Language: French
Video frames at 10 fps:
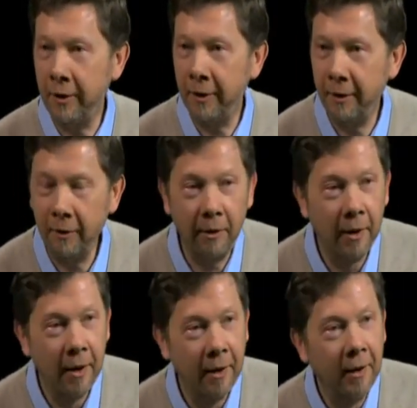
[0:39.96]
dans le
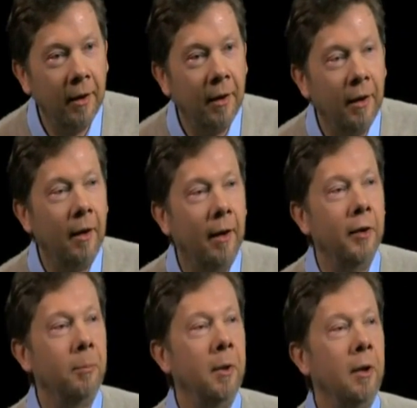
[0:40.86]
livre Nouvelle
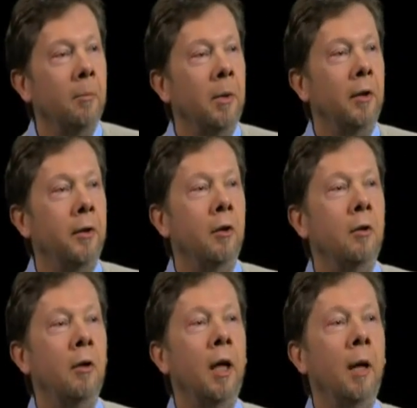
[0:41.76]
Terre,
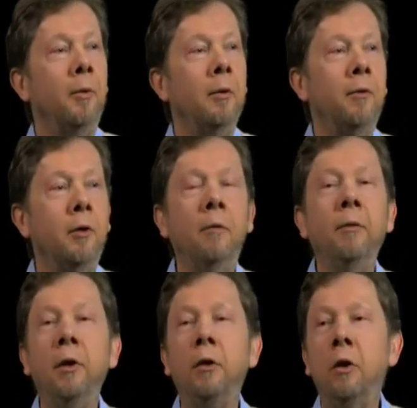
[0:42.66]
j'ai parlé de
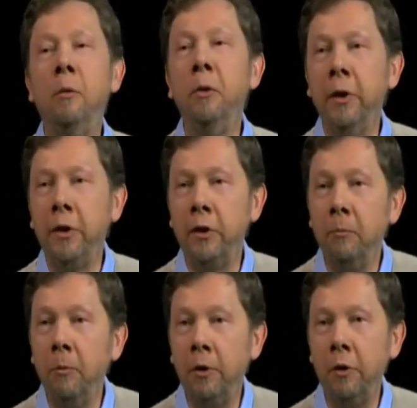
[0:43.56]

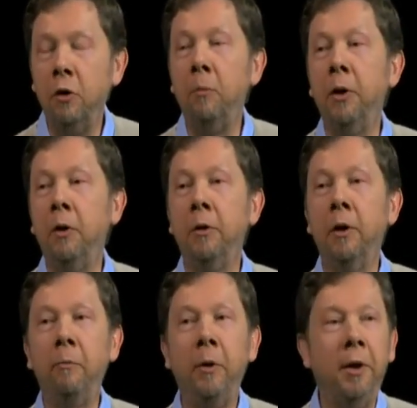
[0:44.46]
l'effondrement du
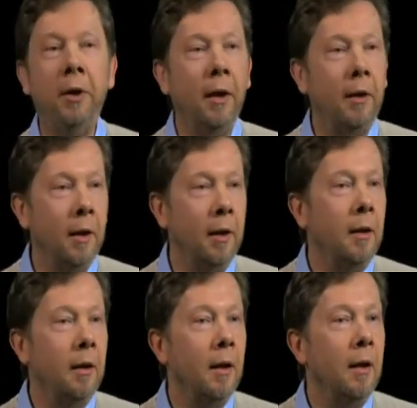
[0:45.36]
communisme
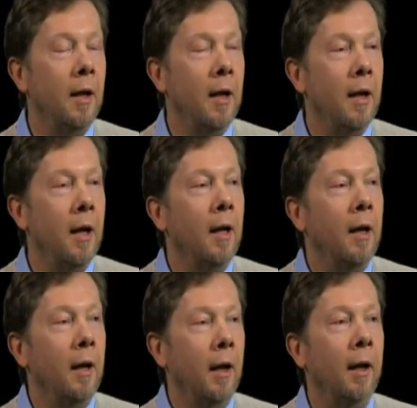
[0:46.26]
soviétique que
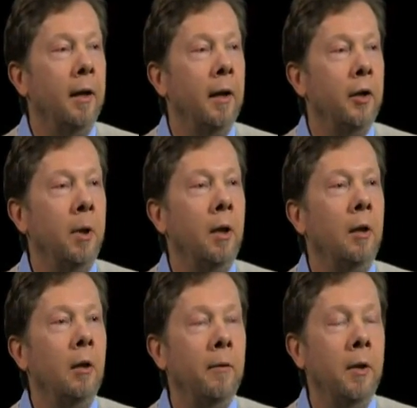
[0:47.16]
personne n'avait pu
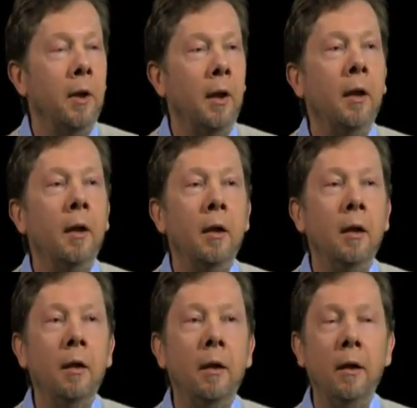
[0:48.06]
prévoir
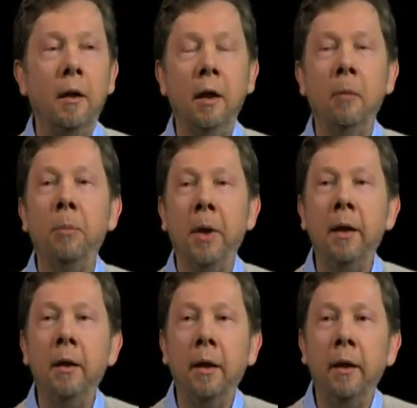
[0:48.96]
et où j'ai
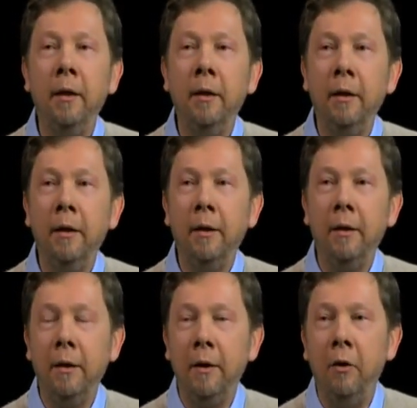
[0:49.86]
aussi parlé de
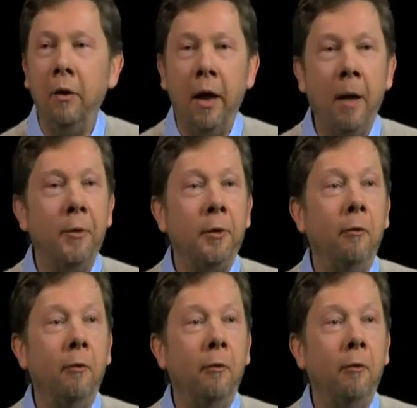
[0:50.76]
l'effondrement